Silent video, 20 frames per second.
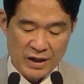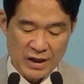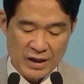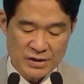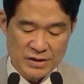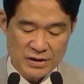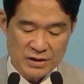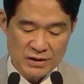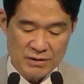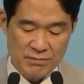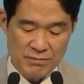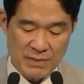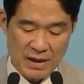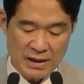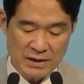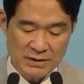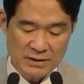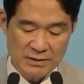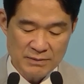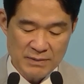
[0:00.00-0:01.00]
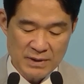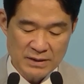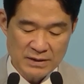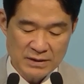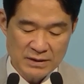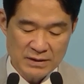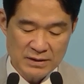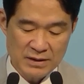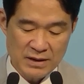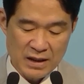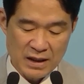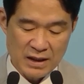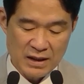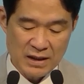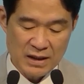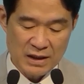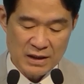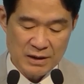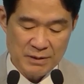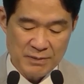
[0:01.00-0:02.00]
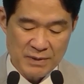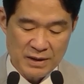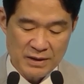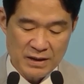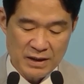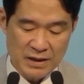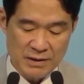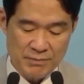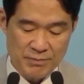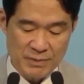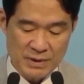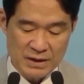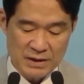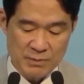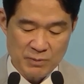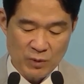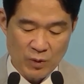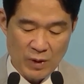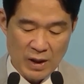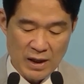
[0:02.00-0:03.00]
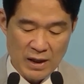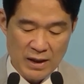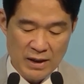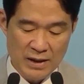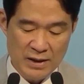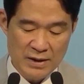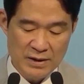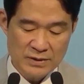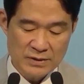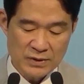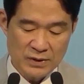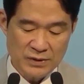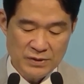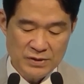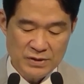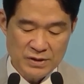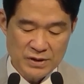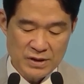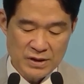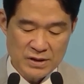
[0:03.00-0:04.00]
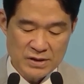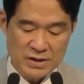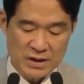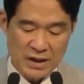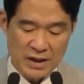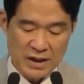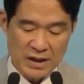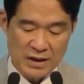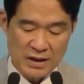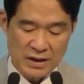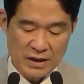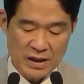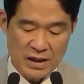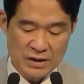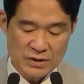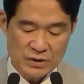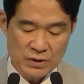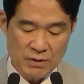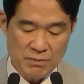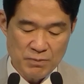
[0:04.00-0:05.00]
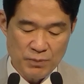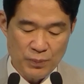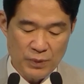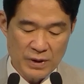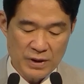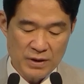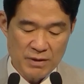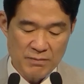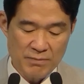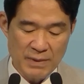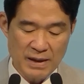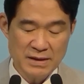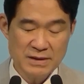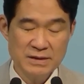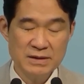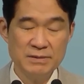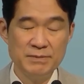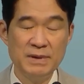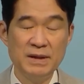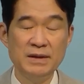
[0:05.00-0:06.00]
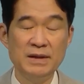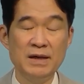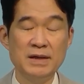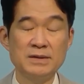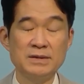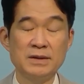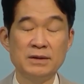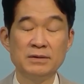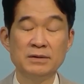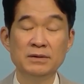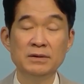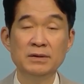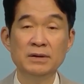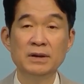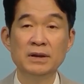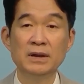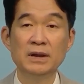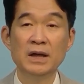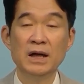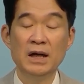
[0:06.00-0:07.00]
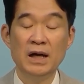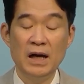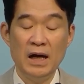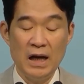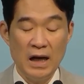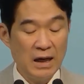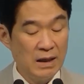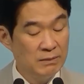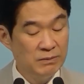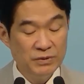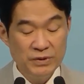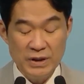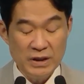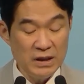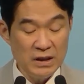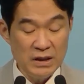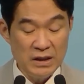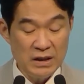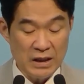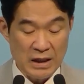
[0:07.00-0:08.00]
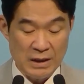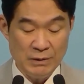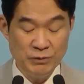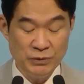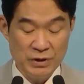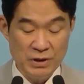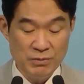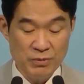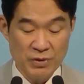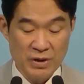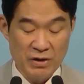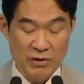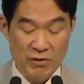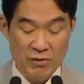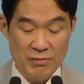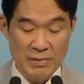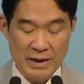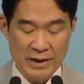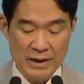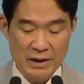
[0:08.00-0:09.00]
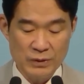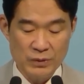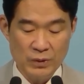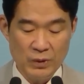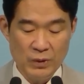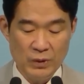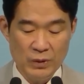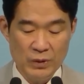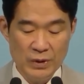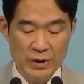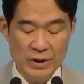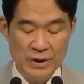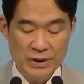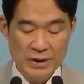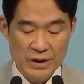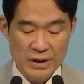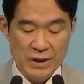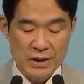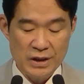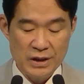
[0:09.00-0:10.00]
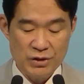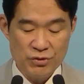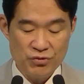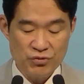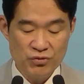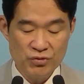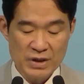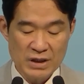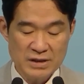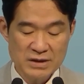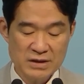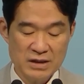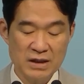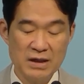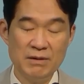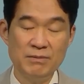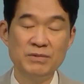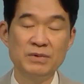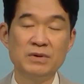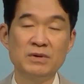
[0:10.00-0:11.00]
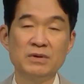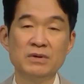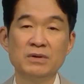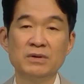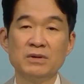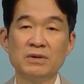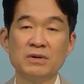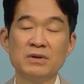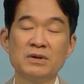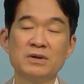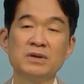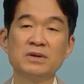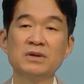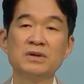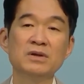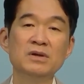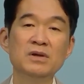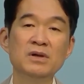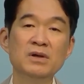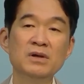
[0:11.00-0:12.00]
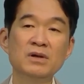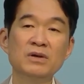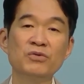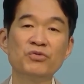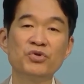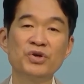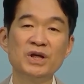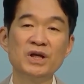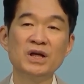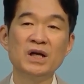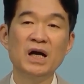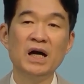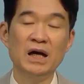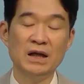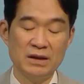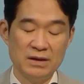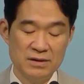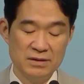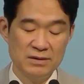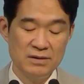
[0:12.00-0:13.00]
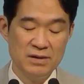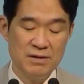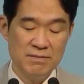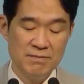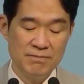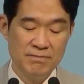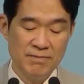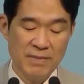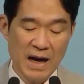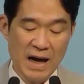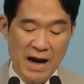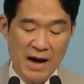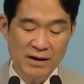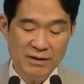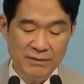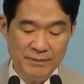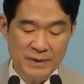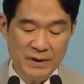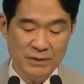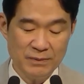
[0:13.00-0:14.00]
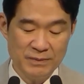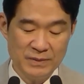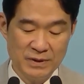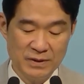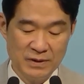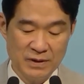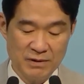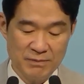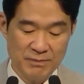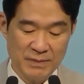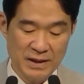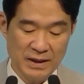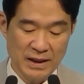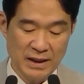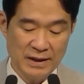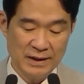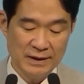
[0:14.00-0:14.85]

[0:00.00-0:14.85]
지금 말씀하시는 하나님에 대한 믿음과 선지자가 에 선포하는 말씀에 대해서는 아무리 아무리 뭐라고 말해도 이 유다 사람들은 들을 귀가 들을 마음이 없는 겁니다.